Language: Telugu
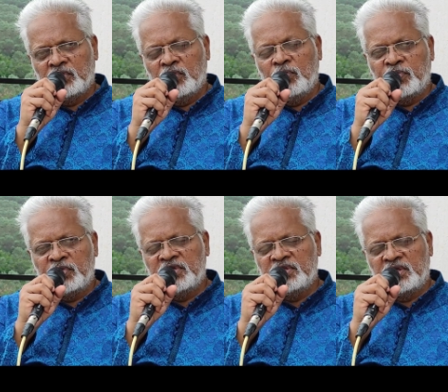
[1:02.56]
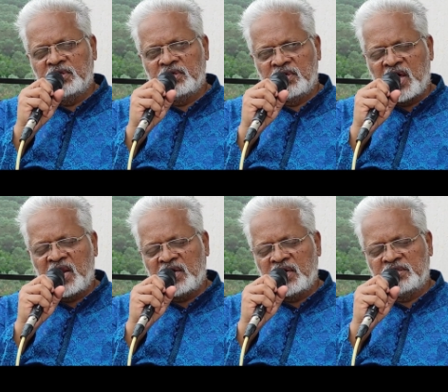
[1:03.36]
నువ్వు పుట్టింది
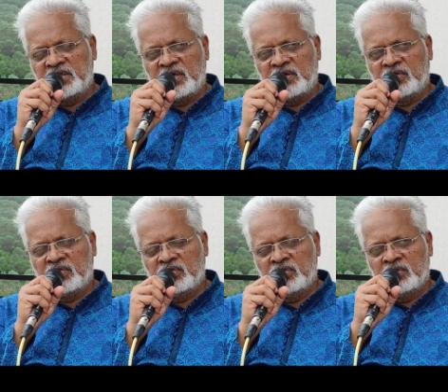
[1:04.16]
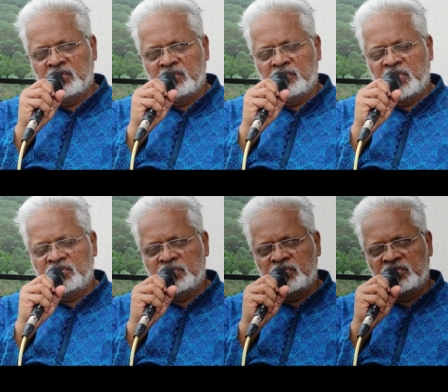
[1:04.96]
నాలాగైతే
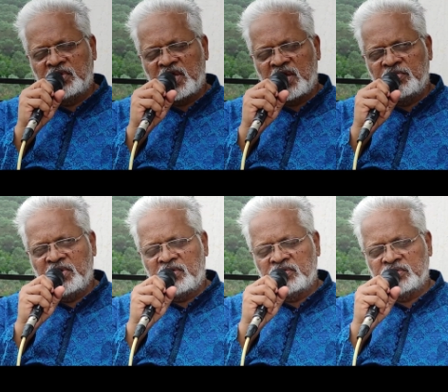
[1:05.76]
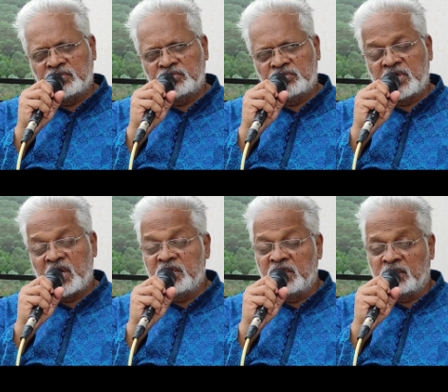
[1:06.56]
పంతొమ్మిది వందల యాభై ఆరో సంవత్సరం
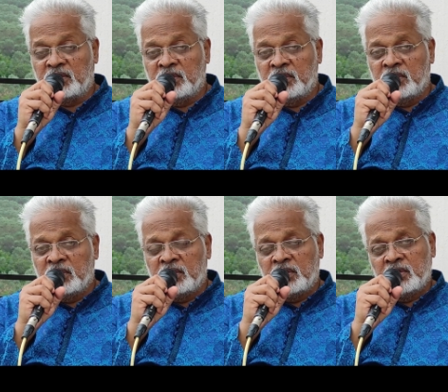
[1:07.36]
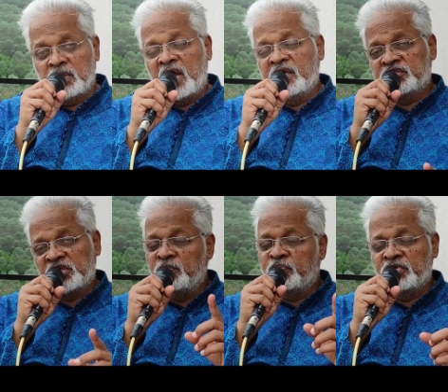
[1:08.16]
కానీ ఆయన
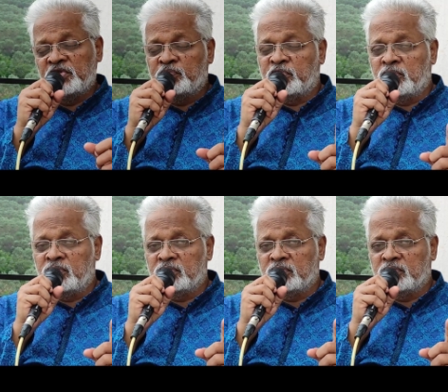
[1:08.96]
చనిపోయింది ఎప్పుడు